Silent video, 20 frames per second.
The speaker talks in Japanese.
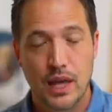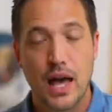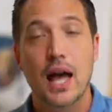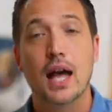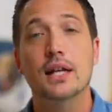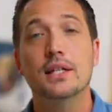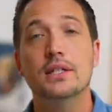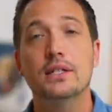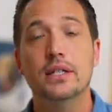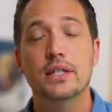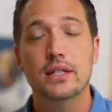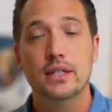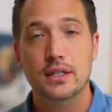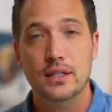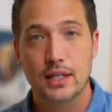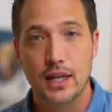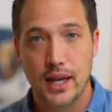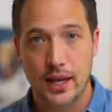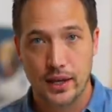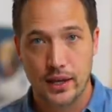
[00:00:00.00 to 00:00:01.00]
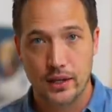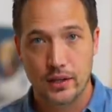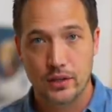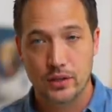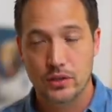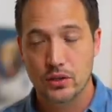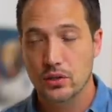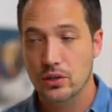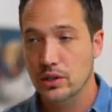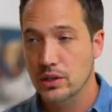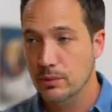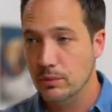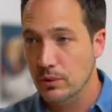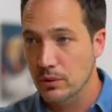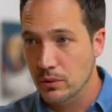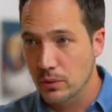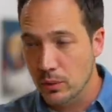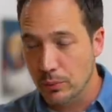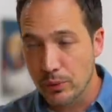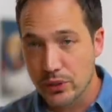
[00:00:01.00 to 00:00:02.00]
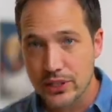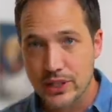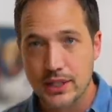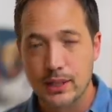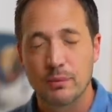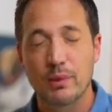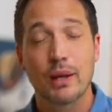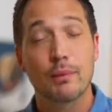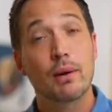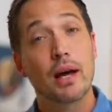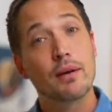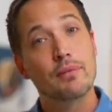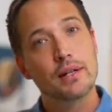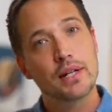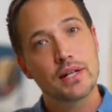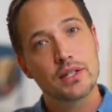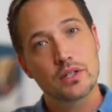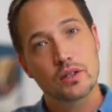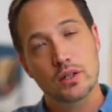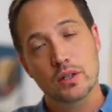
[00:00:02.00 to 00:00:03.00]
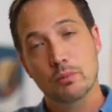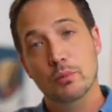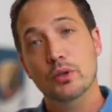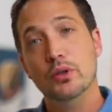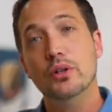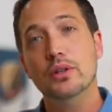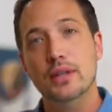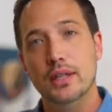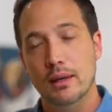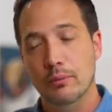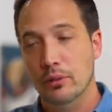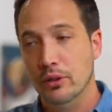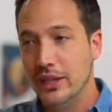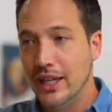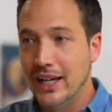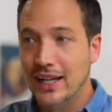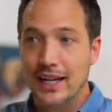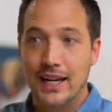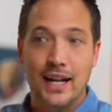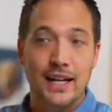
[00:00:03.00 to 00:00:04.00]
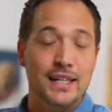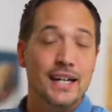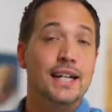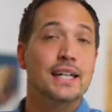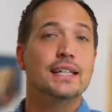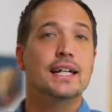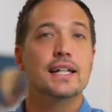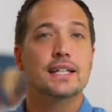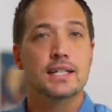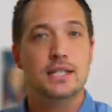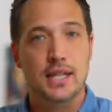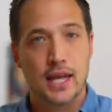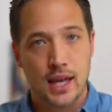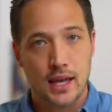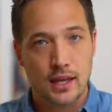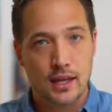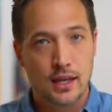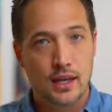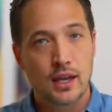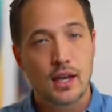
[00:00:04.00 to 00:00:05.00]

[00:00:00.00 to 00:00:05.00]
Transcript: 安心して、ちょっと自分をポジティブなバイブレーションに戻って問題から離れたりして、